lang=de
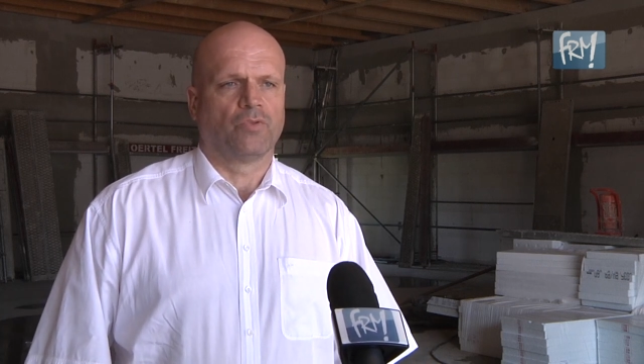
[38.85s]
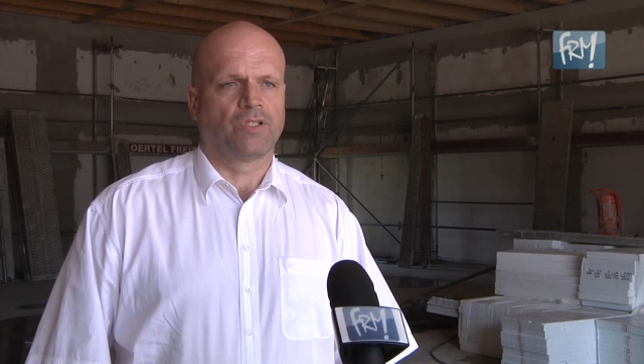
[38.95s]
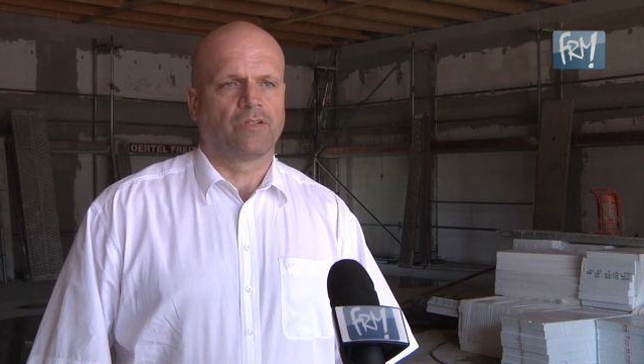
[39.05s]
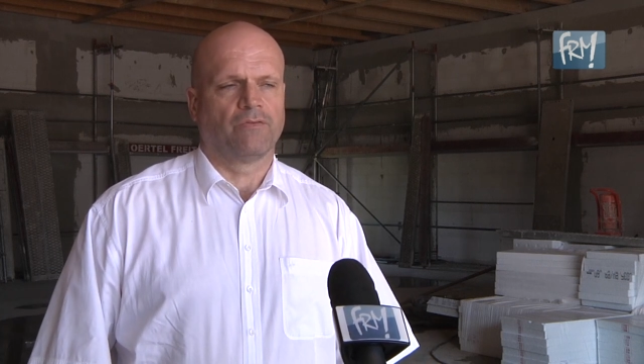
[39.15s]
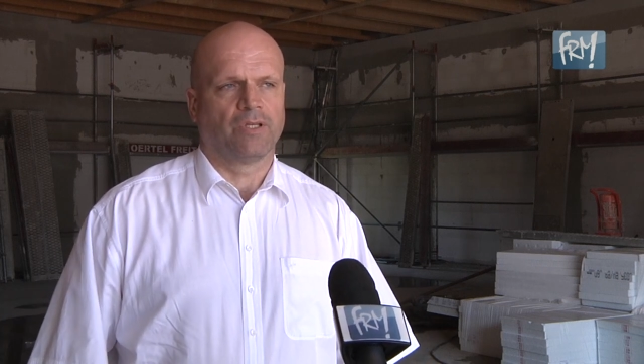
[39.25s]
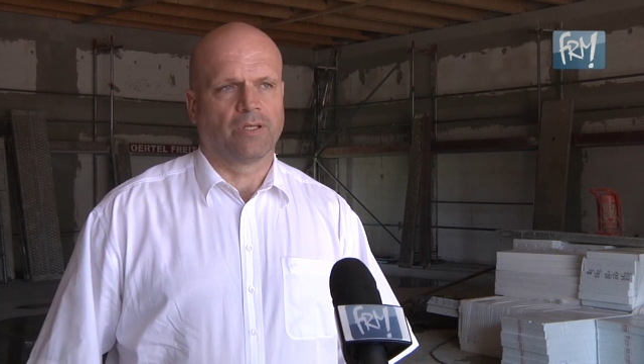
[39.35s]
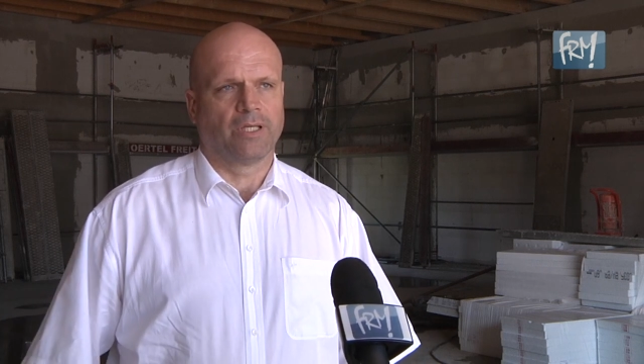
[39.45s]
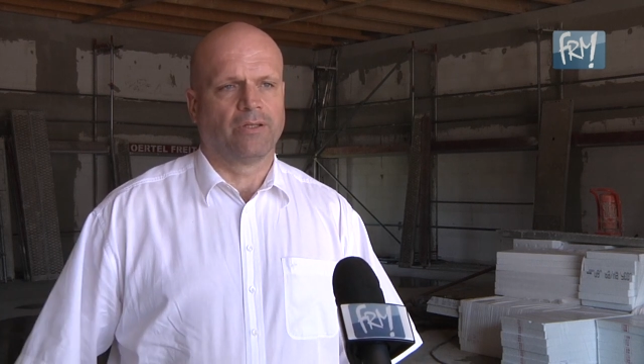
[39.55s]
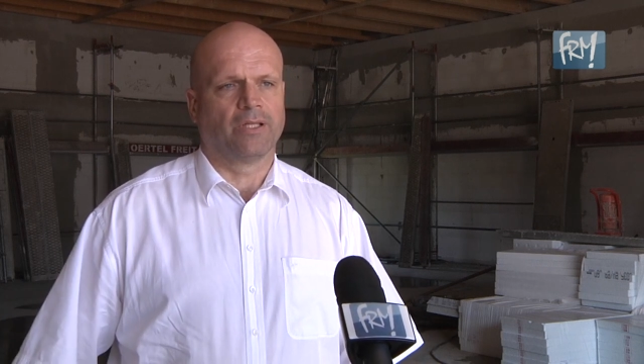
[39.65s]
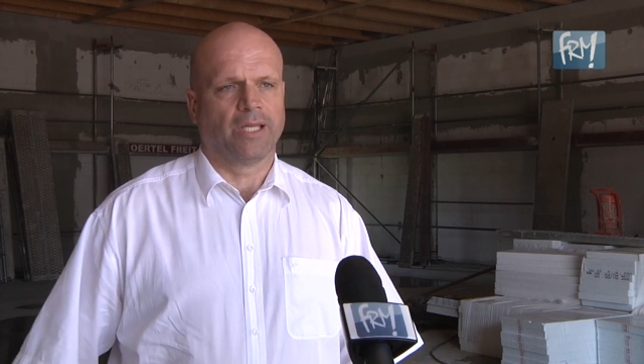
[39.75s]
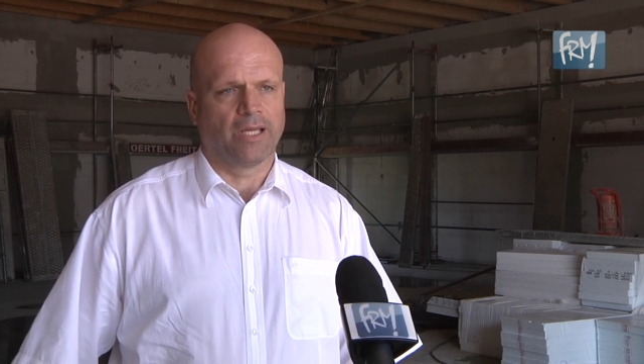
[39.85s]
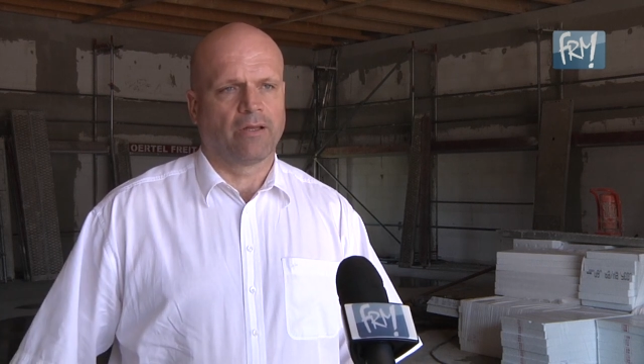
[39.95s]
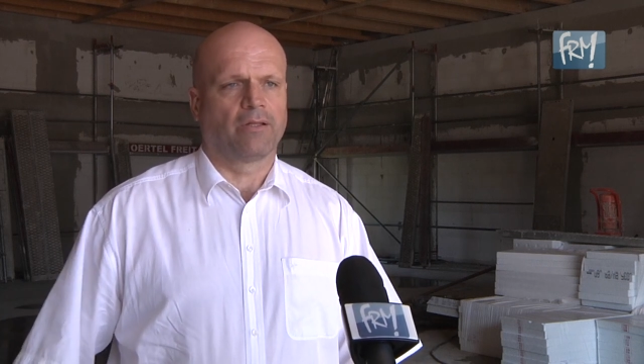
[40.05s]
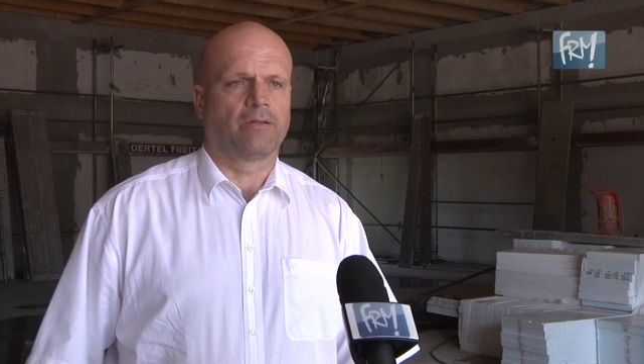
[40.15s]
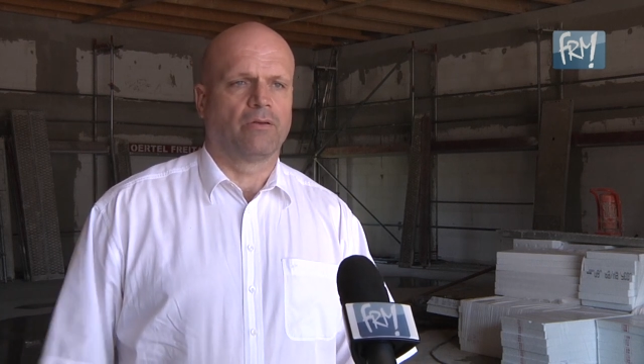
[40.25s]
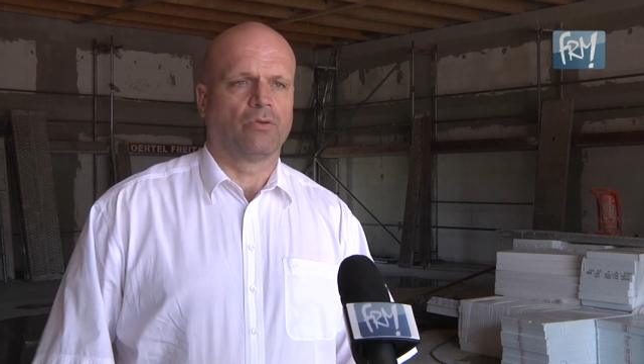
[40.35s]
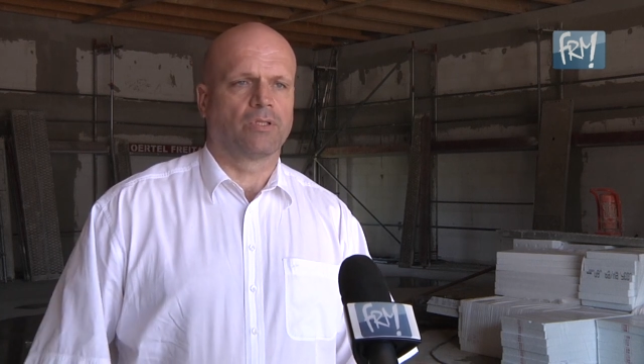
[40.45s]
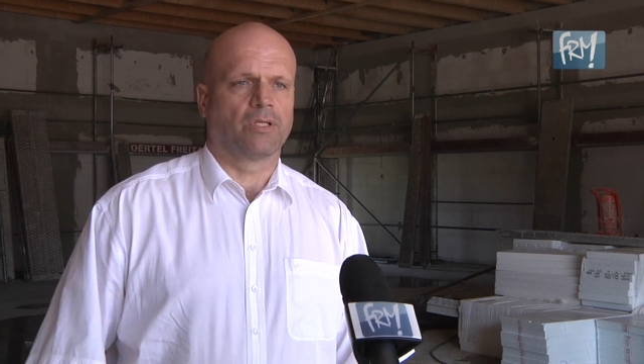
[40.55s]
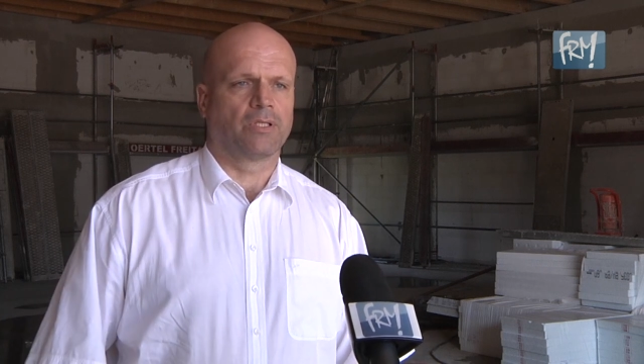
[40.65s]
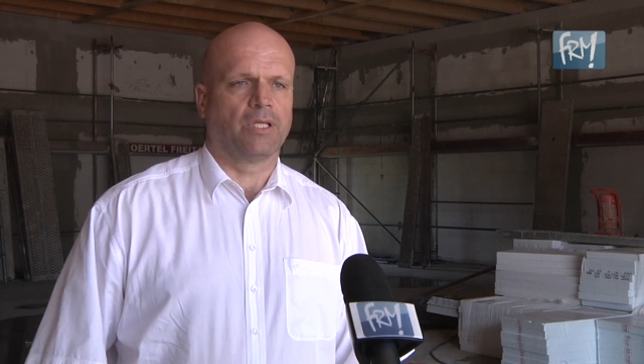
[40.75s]
mussten wir in der Nähe
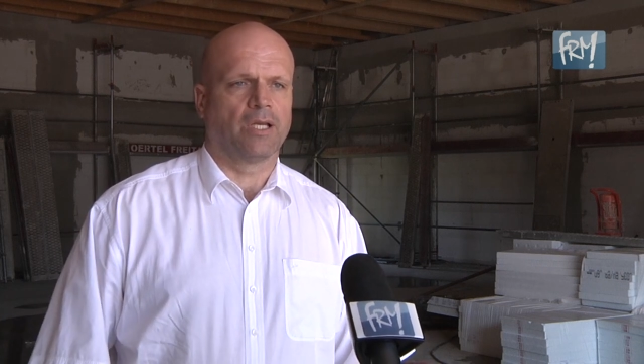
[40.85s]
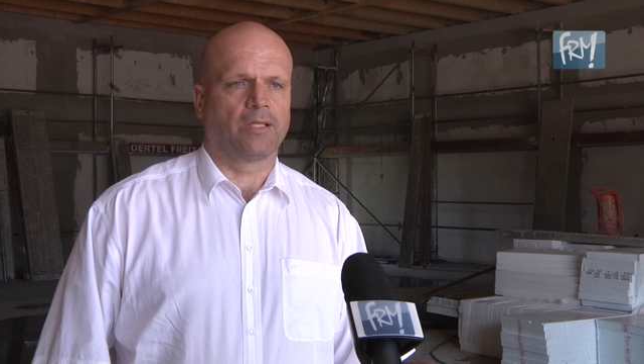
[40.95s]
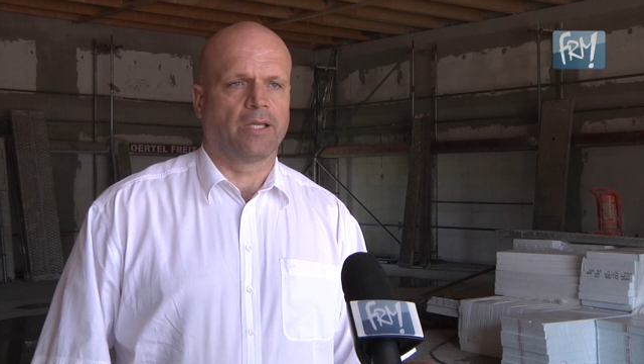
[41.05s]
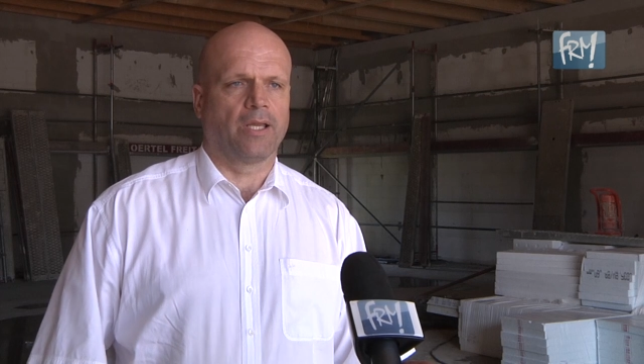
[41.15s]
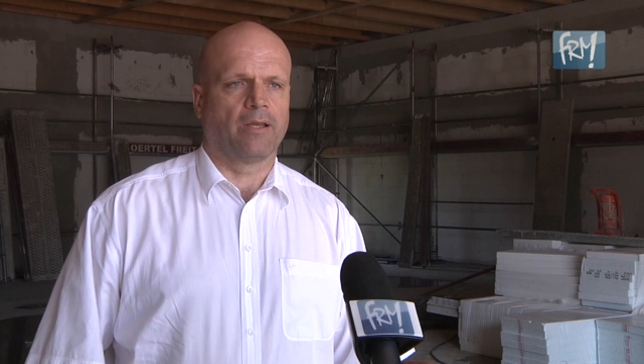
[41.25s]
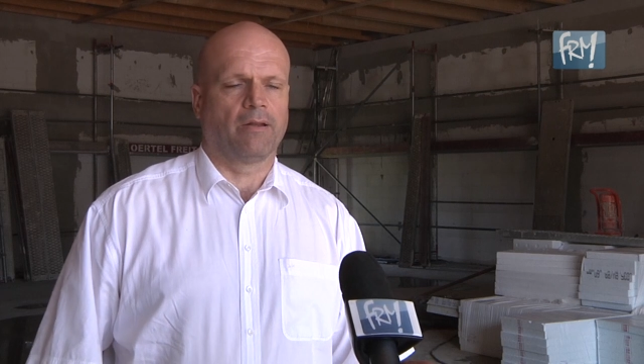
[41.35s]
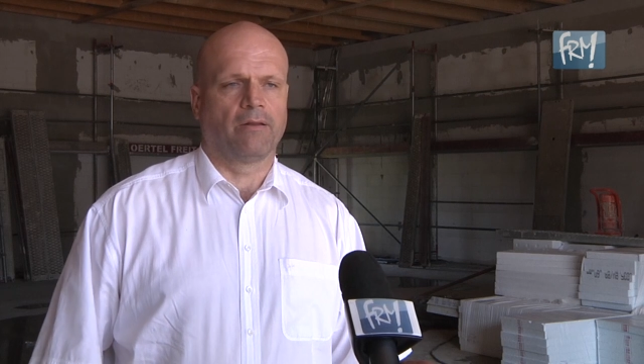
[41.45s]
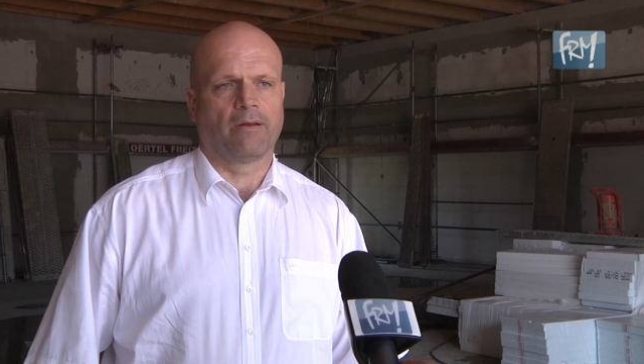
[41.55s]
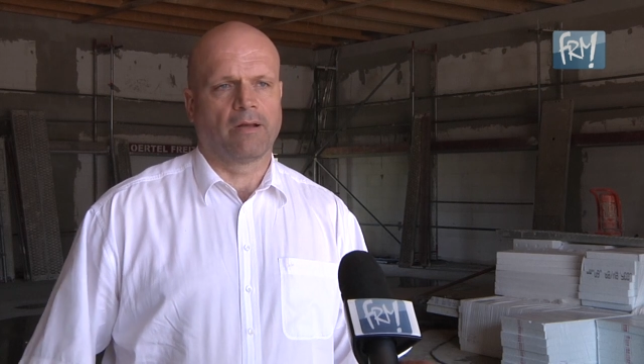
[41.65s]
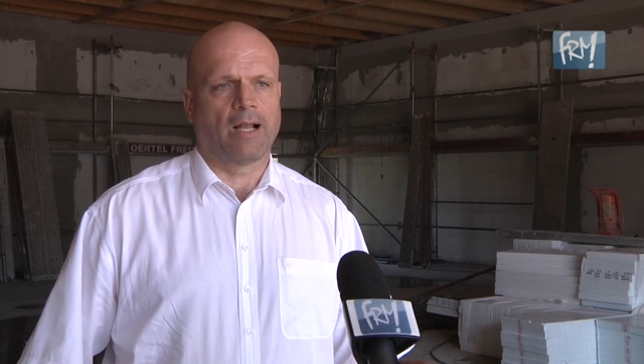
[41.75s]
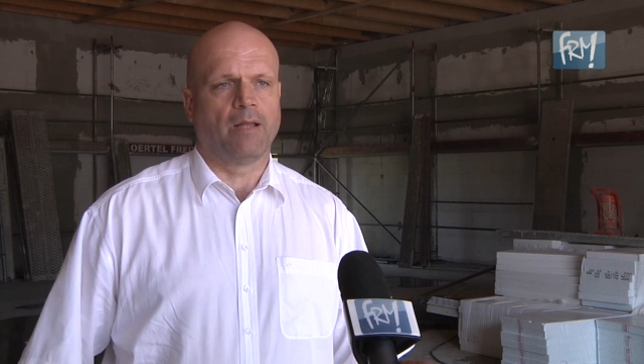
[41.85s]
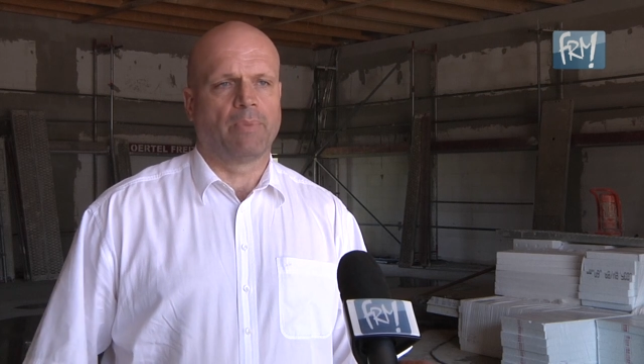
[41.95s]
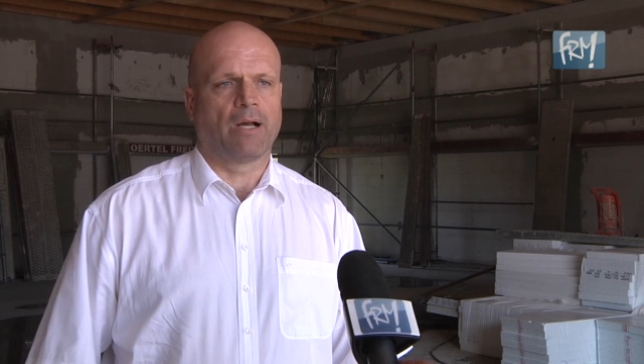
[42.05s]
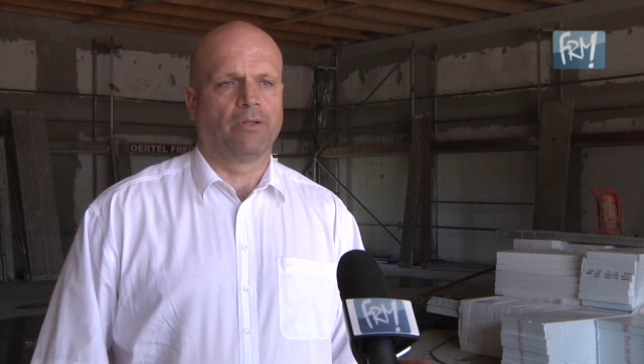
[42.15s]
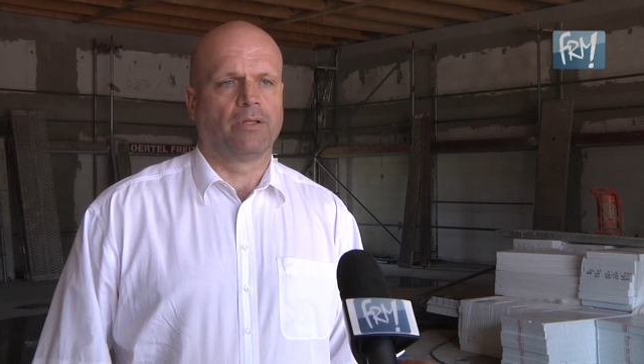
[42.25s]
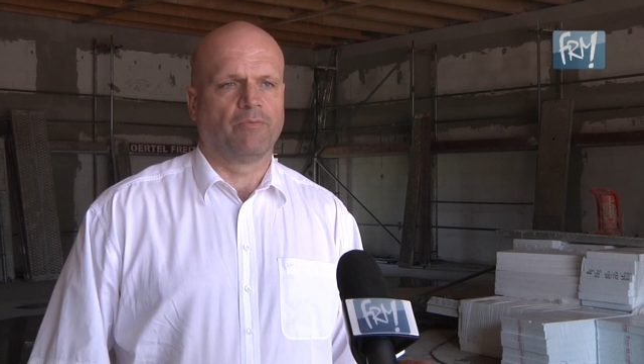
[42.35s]
unseres IAT eine Halle bauen,